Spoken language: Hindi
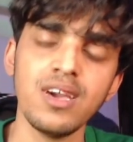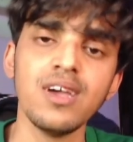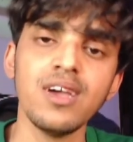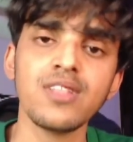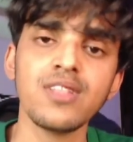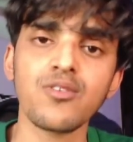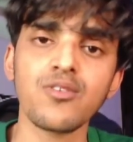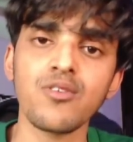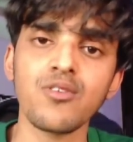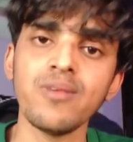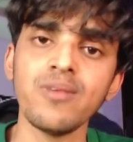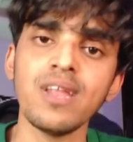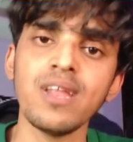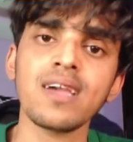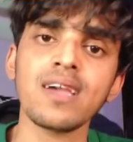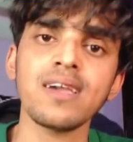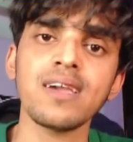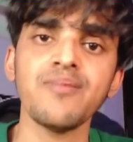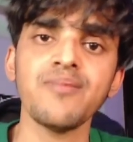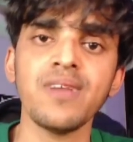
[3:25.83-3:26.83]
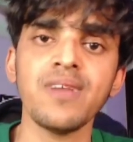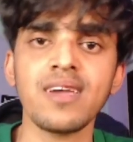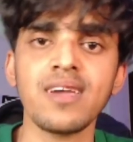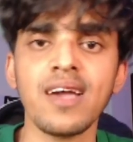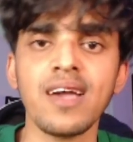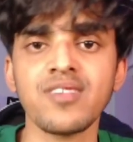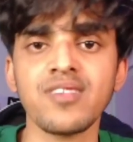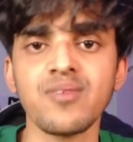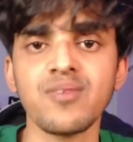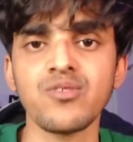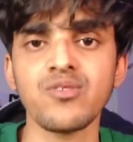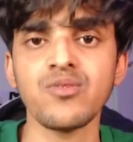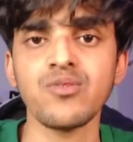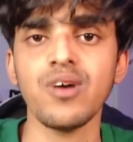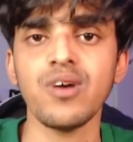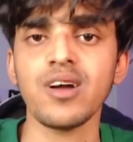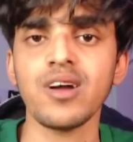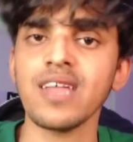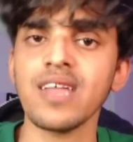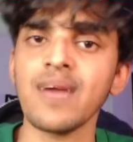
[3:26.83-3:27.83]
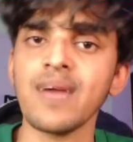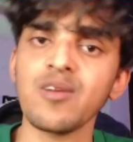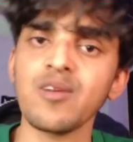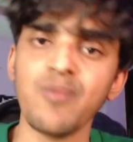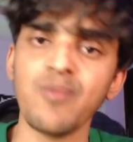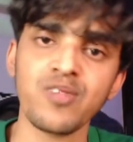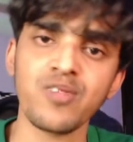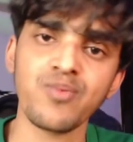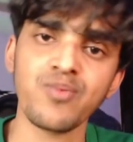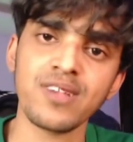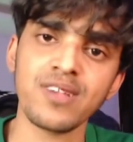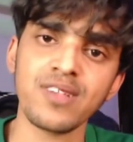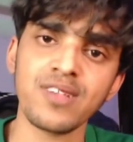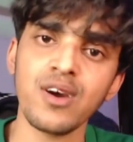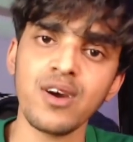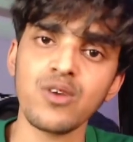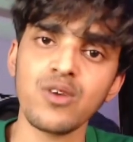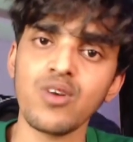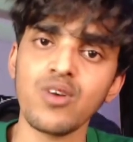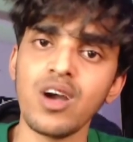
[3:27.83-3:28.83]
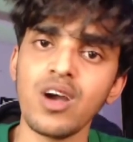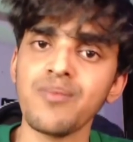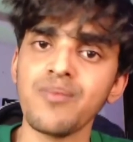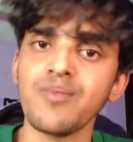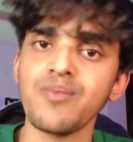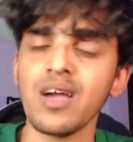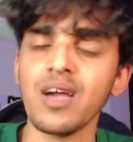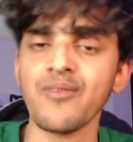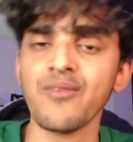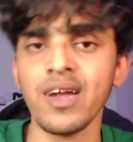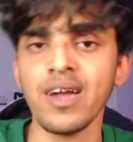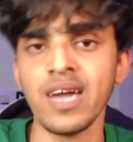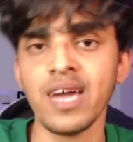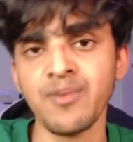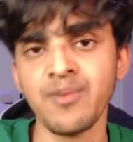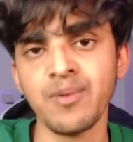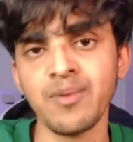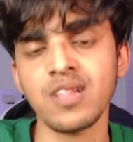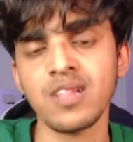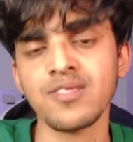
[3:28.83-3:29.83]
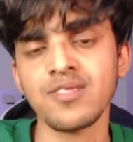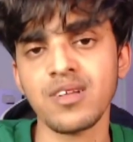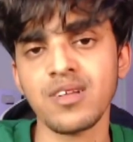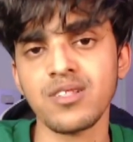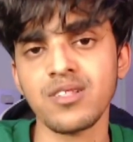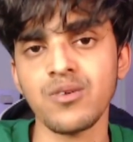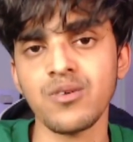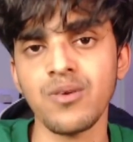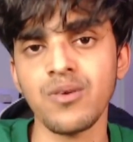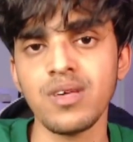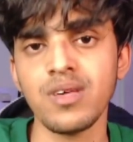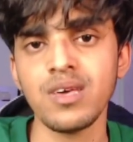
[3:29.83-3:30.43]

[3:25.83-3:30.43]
तो कुल मिला के मैं क्या समझू अगर आपके पास पैसा हो तो आप एफ भी बदल सकते हो